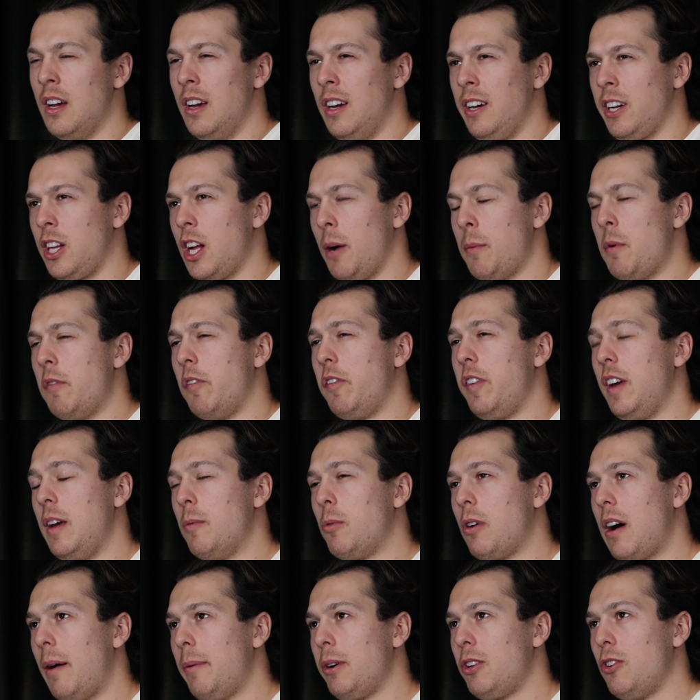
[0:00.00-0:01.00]
ich glaube im
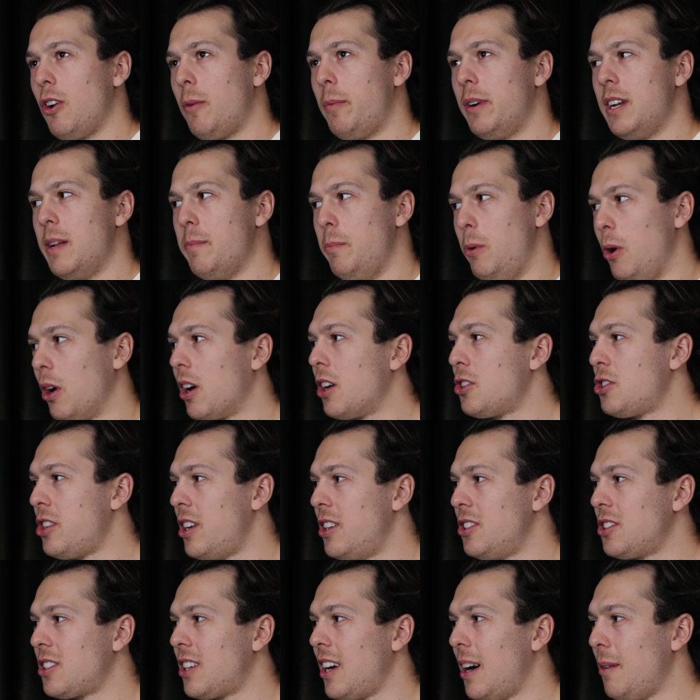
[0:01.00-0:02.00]
Februar habe ich noch mal eine Burger
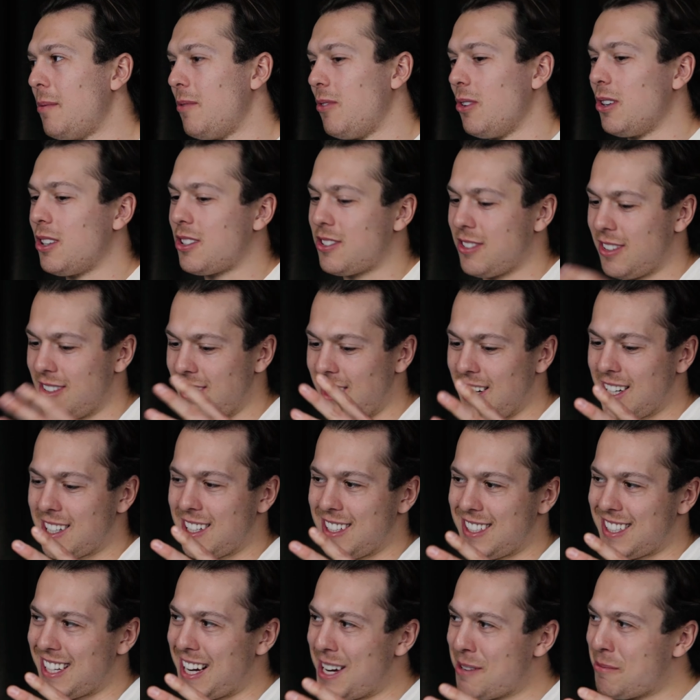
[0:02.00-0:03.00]
Challenge gehabt, wo ich so einen
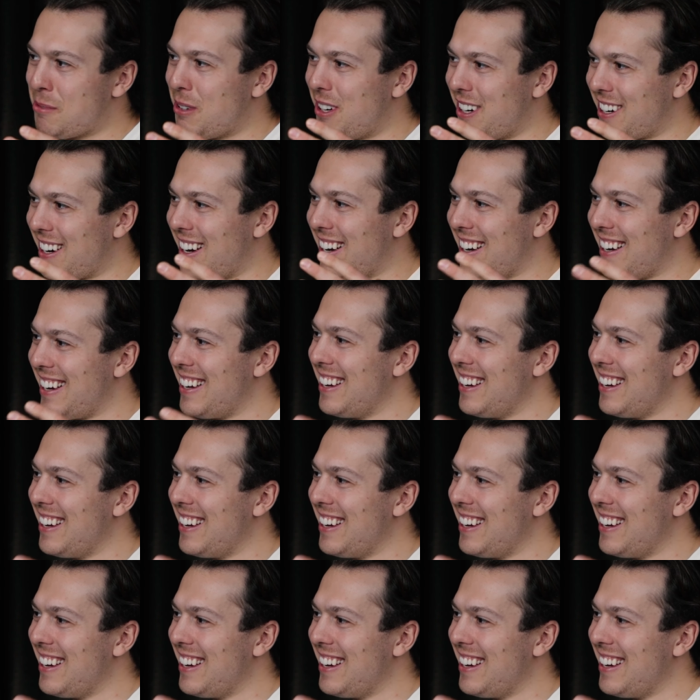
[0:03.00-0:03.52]
XXL Burger